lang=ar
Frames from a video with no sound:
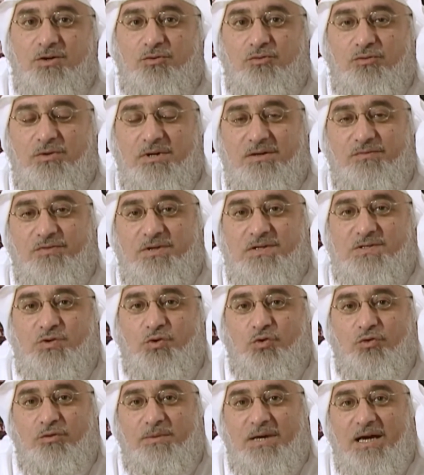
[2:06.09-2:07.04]
وفي
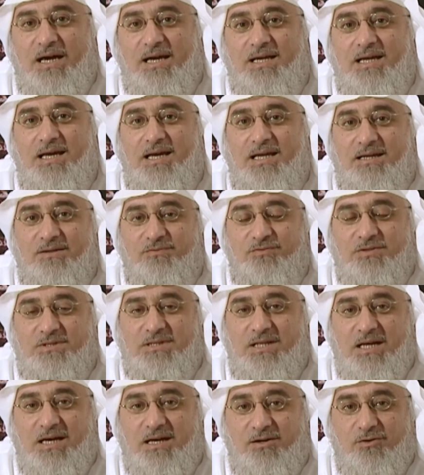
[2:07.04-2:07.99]
صعوبه احيانا في
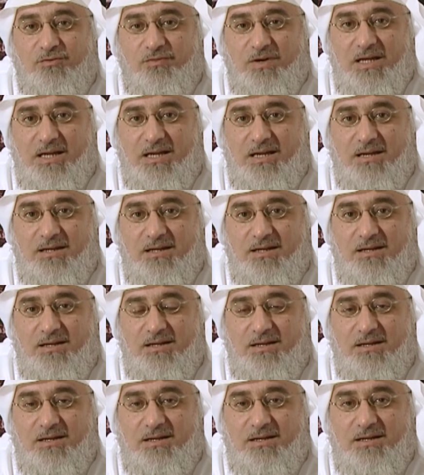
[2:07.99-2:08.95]
التعرف على
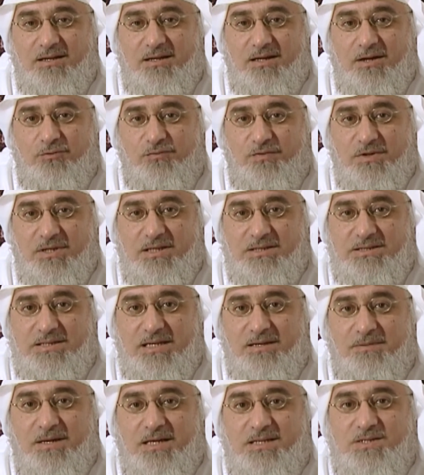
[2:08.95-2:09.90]
او في
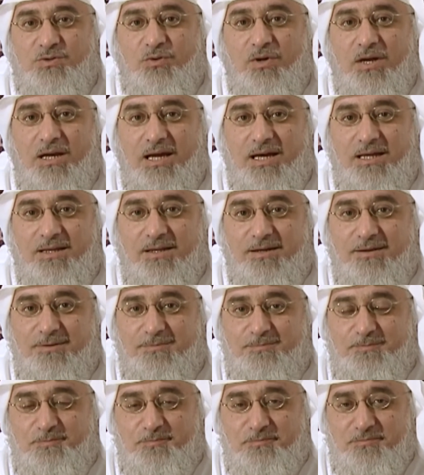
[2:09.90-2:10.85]
الاجابه على السؤال هذا